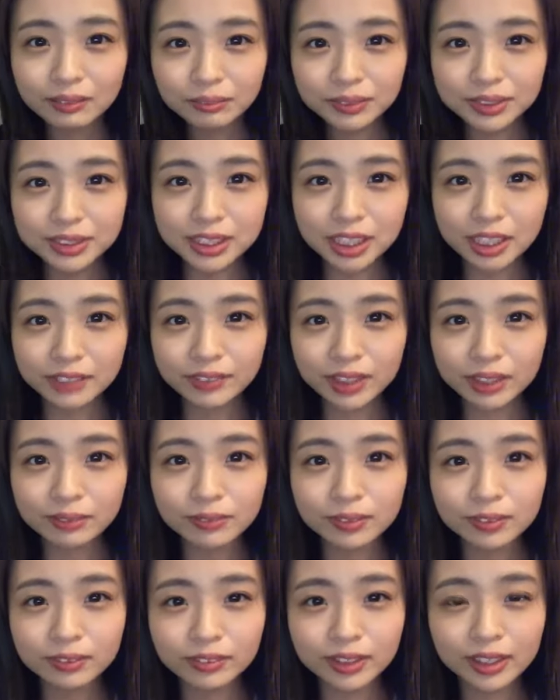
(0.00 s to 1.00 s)
みちり岩井
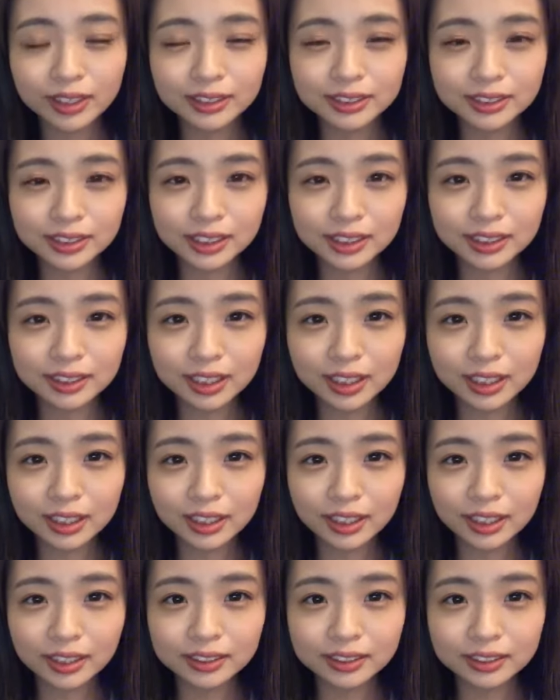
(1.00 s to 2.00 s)
もアンチェン
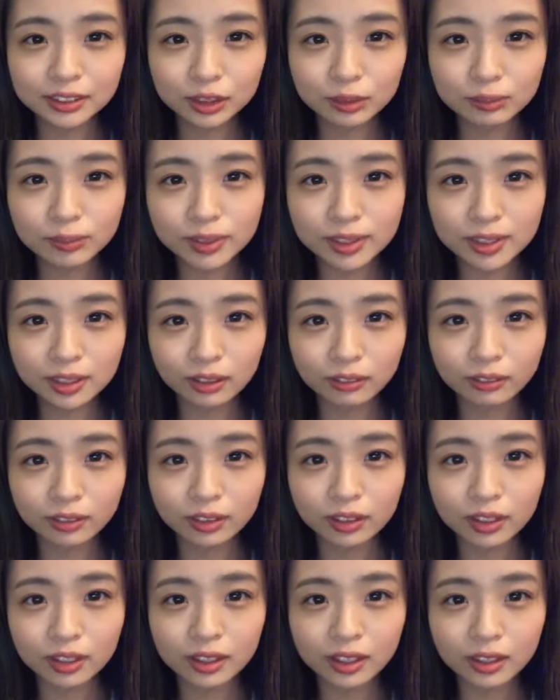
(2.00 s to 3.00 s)
エイジングマニアなので
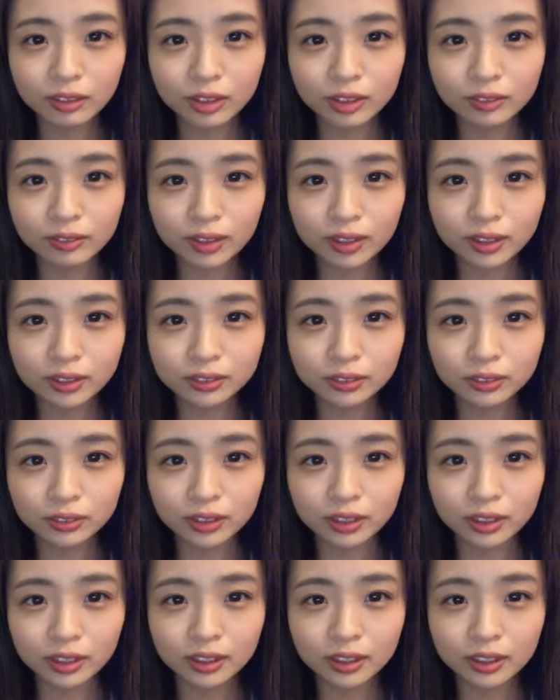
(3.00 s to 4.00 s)
年齢より若くという
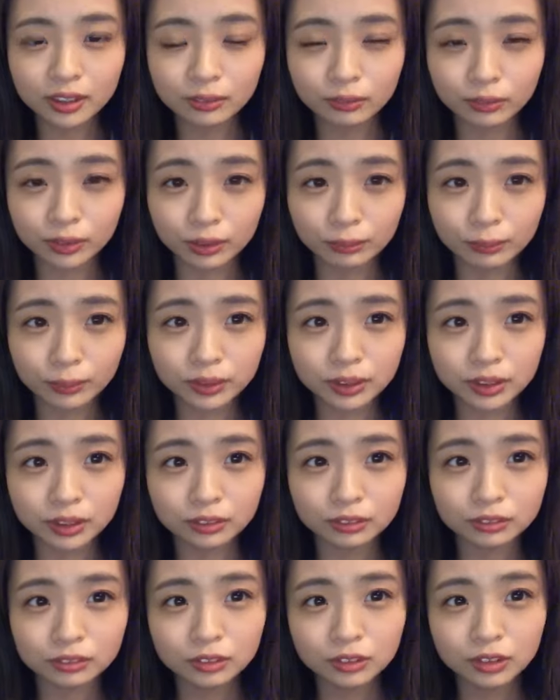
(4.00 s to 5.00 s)
のはかなりこだわって
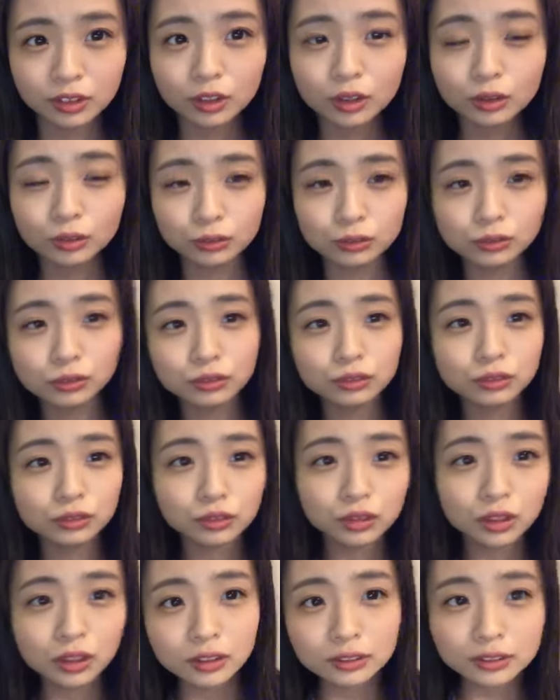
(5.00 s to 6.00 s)
るう
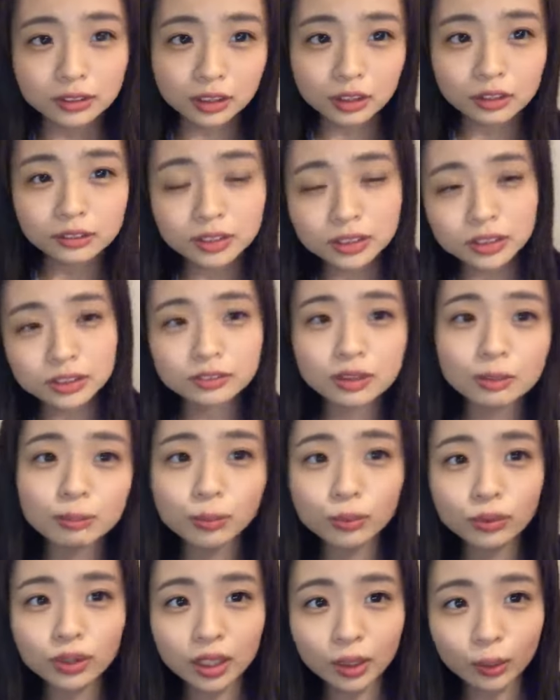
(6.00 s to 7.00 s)
んてか私は
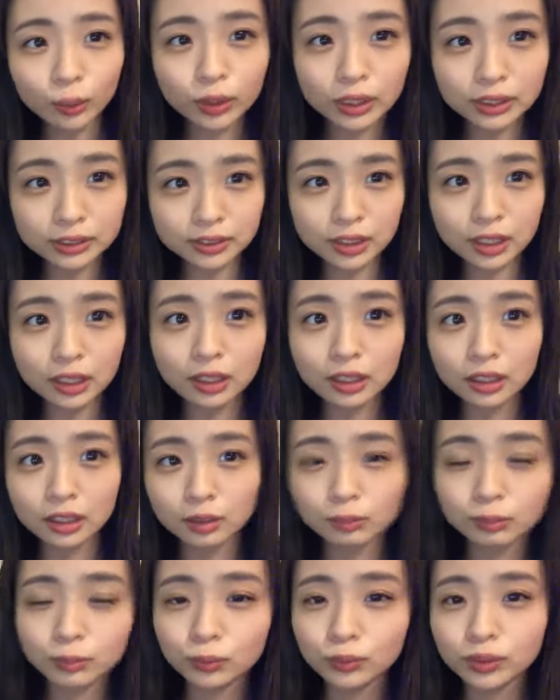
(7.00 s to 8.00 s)
もう顔が
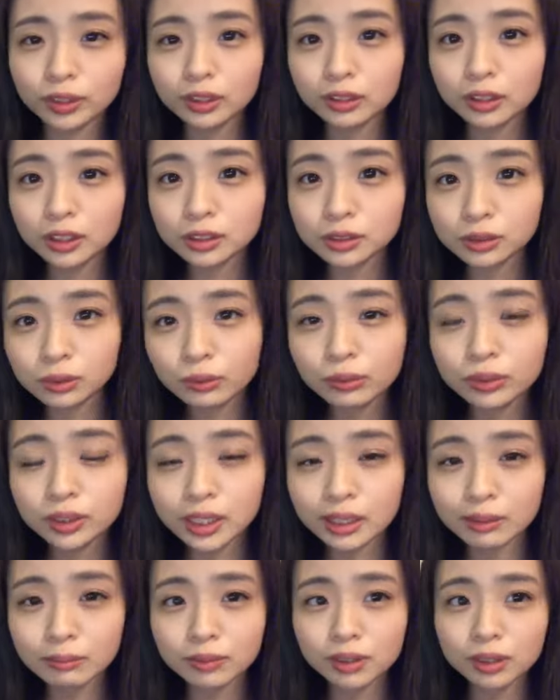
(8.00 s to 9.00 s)
さもう年齢相応
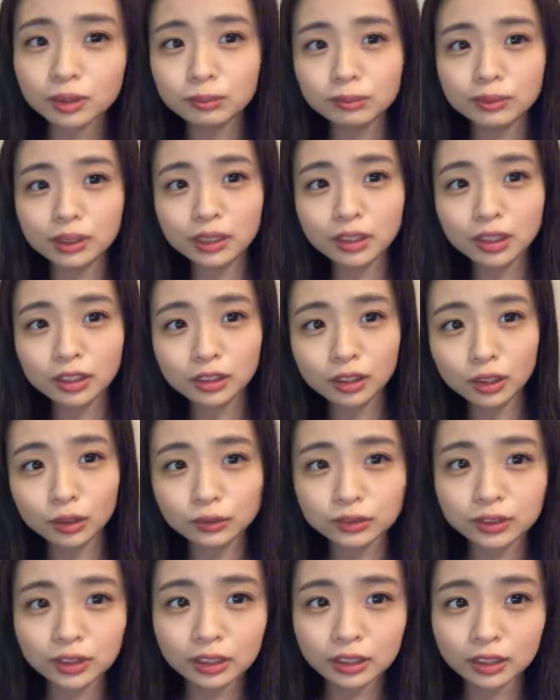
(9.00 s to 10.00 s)
にあんまり見えない
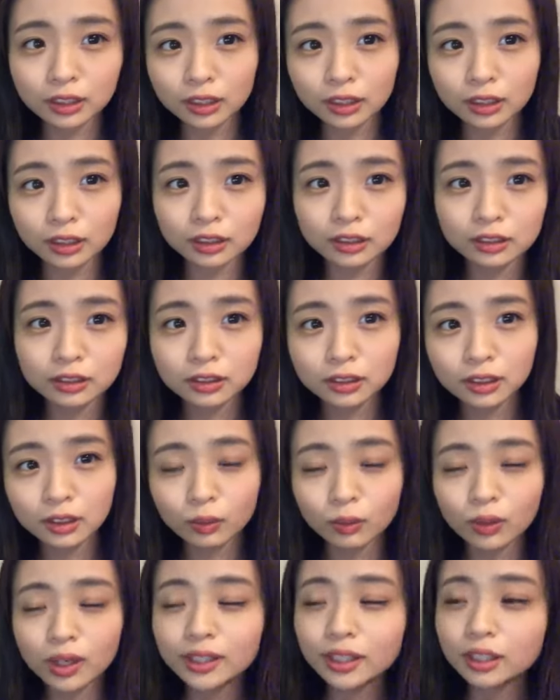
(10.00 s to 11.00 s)
顔だから
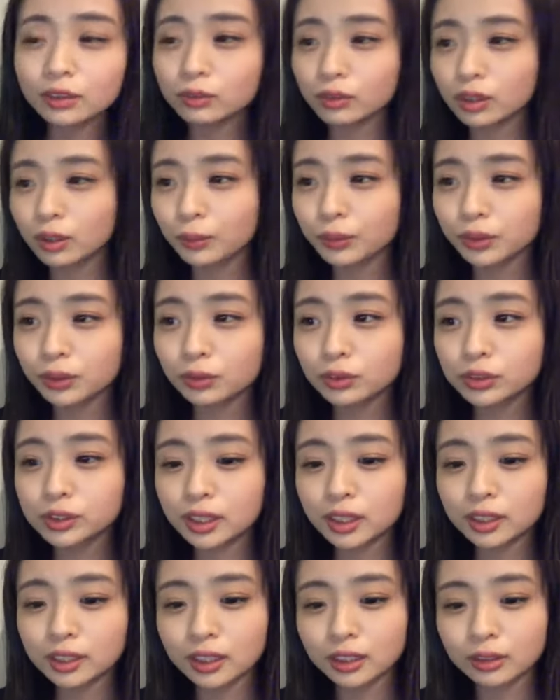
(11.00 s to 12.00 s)
お肌とかを気をつ
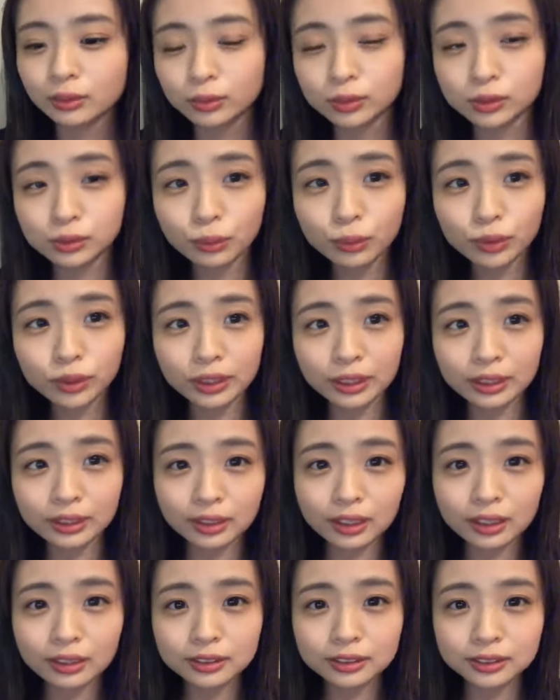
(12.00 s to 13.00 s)
けないとすごい劣
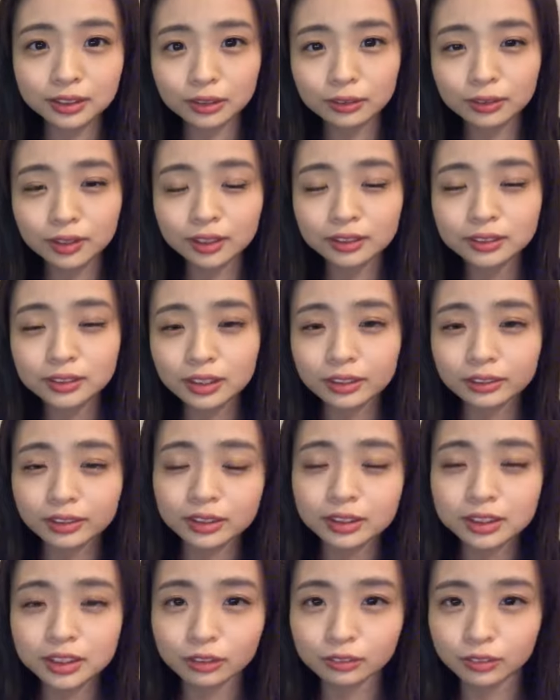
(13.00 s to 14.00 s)
化してる感じが
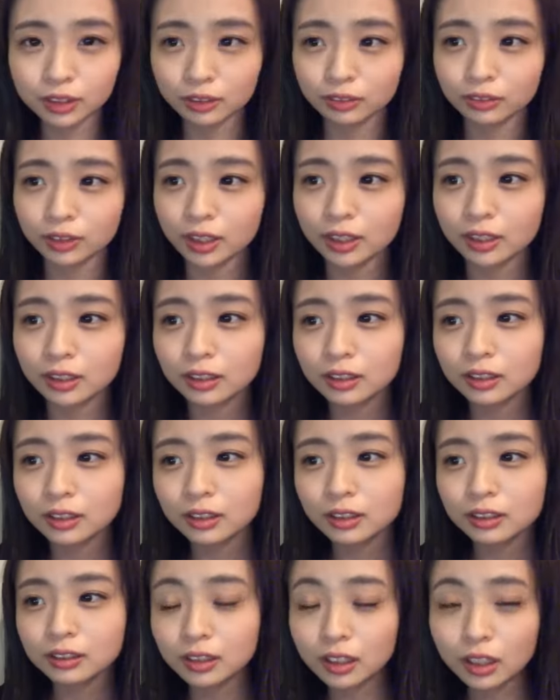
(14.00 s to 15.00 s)
出ちゃうんだよね
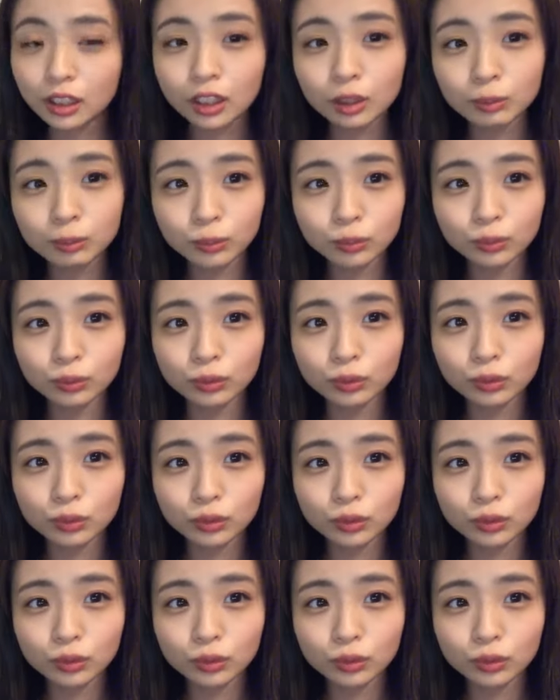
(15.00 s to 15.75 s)
だからも